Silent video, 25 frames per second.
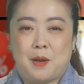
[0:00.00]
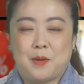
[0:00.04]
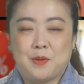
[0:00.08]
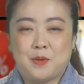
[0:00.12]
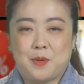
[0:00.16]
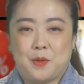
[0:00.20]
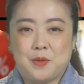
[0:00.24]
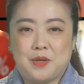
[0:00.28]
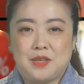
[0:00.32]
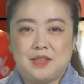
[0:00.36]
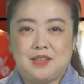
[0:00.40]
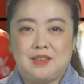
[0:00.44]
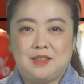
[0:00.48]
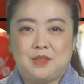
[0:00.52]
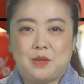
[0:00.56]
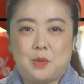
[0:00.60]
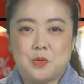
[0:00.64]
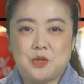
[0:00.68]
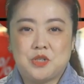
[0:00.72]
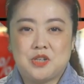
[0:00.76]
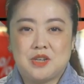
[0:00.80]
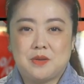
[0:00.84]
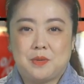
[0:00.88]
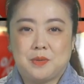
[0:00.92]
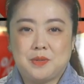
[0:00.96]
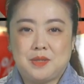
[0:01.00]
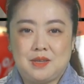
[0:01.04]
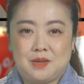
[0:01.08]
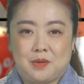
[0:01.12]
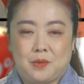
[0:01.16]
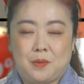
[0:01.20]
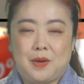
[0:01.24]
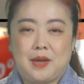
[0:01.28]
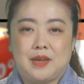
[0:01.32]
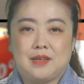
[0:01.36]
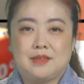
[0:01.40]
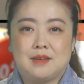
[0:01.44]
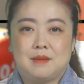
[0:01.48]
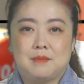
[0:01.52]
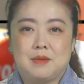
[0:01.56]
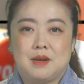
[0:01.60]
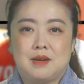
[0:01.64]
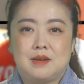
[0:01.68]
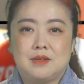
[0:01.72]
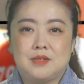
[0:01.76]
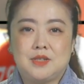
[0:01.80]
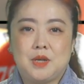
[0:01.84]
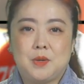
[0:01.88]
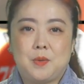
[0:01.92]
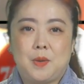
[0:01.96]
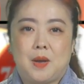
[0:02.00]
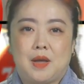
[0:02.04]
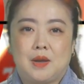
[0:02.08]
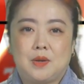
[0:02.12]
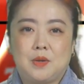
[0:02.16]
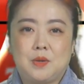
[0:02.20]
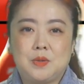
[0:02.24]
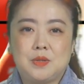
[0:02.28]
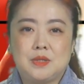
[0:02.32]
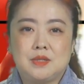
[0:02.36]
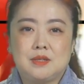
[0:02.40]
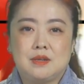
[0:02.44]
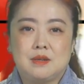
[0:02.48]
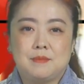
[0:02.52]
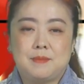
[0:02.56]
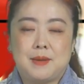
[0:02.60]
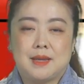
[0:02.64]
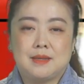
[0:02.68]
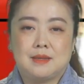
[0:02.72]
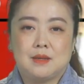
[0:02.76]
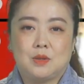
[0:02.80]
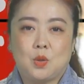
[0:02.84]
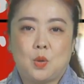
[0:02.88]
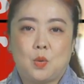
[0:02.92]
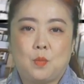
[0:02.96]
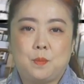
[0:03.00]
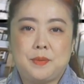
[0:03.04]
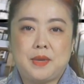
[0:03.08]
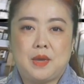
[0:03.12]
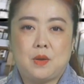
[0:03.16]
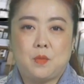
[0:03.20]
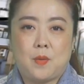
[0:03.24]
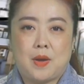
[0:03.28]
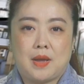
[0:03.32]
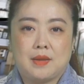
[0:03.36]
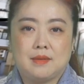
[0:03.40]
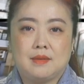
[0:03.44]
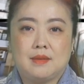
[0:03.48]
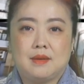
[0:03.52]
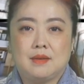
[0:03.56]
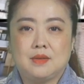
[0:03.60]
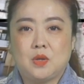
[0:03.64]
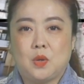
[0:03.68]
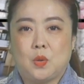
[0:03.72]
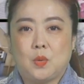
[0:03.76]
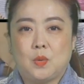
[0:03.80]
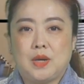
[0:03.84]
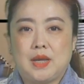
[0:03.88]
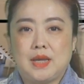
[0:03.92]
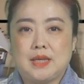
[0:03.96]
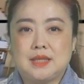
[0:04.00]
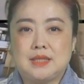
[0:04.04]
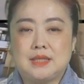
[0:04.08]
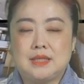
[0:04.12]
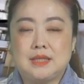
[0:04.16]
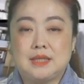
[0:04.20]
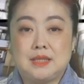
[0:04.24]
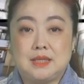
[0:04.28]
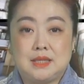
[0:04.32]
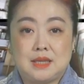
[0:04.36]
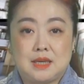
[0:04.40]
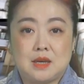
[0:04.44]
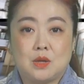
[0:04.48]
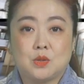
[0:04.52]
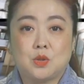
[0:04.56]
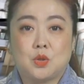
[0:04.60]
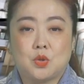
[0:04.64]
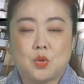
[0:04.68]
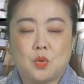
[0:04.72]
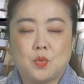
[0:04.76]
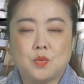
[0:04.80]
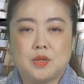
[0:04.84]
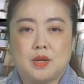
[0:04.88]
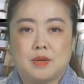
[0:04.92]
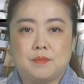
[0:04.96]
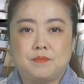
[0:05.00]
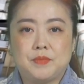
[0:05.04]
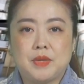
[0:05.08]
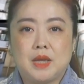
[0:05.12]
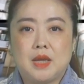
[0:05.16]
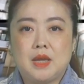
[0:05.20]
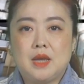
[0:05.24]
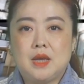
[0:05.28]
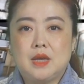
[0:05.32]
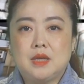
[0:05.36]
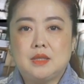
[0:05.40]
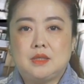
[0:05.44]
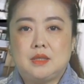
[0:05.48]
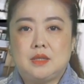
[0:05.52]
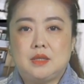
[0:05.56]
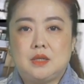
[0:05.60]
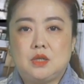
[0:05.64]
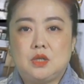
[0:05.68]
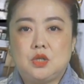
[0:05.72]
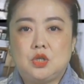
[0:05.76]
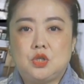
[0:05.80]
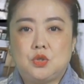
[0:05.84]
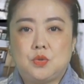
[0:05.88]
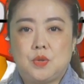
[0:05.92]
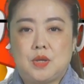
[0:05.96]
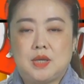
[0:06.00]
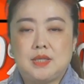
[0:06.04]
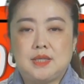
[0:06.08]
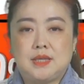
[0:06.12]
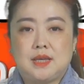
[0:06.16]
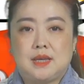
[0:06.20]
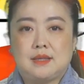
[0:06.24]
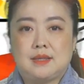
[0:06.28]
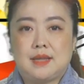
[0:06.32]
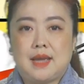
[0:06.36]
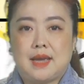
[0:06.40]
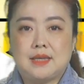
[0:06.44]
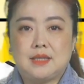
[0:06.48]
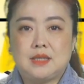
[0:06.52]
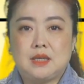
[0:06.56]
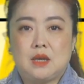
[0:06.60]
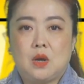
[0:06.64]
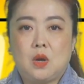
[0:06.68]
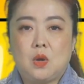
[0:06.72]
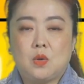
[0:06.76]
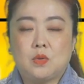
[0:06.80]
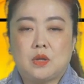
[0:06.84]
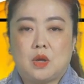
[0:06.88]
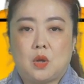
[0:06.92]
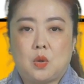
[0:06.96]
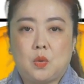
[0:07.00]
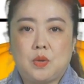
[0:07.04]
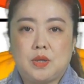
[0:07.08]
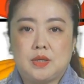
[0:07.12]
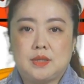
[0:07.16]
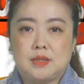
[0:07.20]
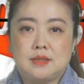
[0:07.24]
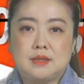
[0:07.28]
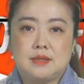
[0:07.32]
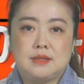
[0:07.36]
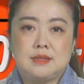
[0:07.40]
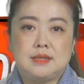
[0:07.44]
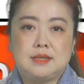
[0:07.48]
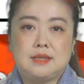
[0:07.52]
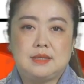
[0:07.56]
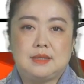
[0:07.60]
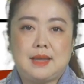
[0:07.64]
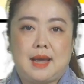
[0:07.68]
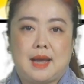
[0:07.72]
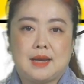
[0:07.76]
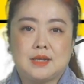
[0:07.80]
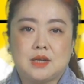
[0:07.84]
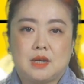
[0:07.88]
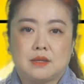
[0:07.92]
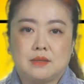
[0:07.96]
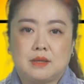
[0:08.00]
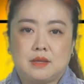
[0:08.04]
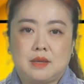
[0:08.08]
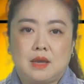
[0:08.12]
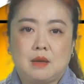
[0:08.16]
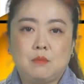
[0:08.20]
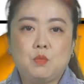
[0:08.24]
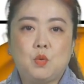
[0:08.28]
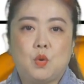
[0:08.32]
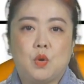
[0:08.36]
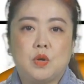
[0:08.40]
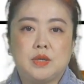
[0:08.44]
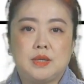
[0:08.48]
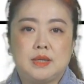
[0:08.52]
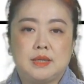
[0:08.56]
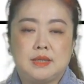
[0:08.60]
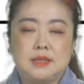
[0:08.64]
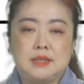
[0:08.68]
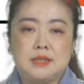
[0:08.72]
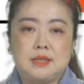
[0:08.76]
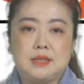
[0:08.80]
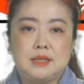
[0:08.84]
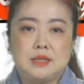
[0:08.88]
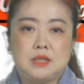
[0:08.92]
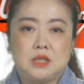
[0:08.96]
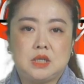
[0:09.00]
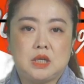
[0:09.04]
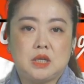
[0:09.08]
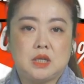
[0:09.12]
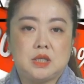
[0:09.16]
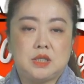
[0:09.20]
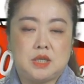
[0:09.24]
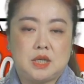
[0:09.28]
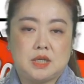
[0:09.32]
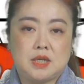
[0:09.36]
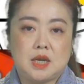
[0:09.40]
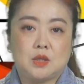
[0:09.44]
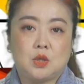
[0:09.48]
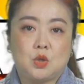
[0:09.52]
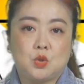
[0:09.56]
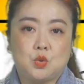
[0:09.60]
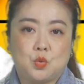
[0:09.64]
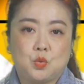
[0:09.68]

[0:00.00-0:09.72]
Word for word: 友一定都深有体会。那么这款绿色版的通便丸呢，有类似泻药的功能。其水解代谢后呢，会刺激大肠的黏膜，引起这个结肠的蠕